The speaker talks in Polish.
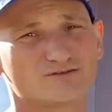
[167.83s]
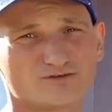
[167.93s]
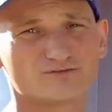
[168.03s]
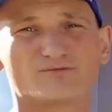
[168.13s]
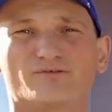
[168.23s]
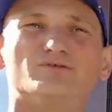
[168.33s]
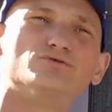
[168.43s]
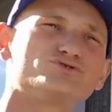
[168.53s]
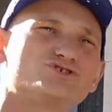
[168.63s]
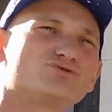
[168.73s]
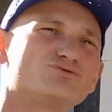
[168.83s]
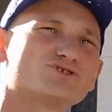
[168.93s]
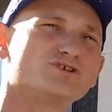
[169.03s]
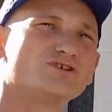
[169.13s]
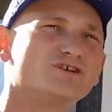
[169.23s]
no, ludzi,
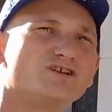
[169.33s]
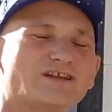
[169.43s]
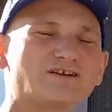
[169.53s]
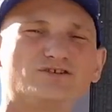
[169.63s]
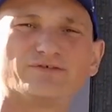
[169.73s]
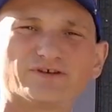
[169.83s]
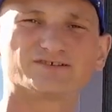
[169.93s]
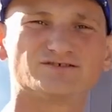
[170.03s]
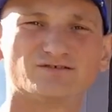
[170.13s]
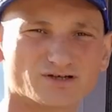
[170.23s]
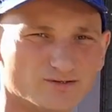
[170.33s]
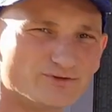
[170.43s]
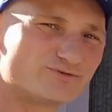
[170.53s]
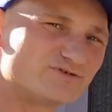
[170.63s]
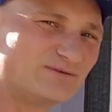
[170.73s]
którzy tego nie wiedzą,
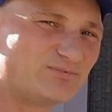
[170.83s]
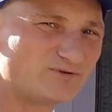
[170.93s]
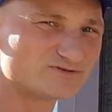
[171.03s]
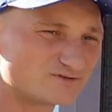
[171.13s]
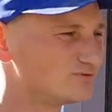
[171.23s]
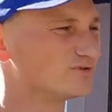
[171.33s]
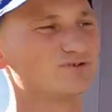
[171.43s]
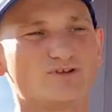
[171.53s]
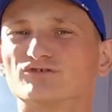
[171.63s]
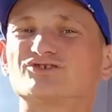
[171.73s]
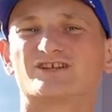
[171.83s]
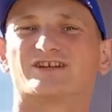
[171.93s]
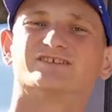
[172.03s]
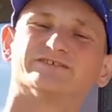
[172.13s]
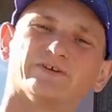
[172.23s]
robią to za pomocą
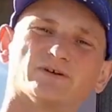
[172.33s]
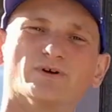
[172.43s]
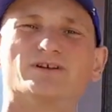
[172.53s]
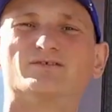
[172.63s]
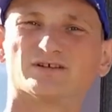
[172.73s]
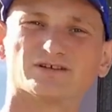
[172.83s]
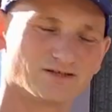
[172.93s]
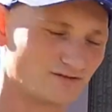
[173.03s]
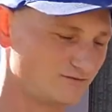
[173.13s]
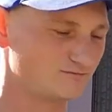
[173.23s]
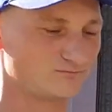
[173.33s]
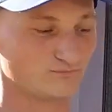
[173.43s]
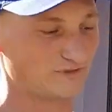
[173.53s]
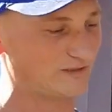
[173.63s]
nożyka zwykłego takiego,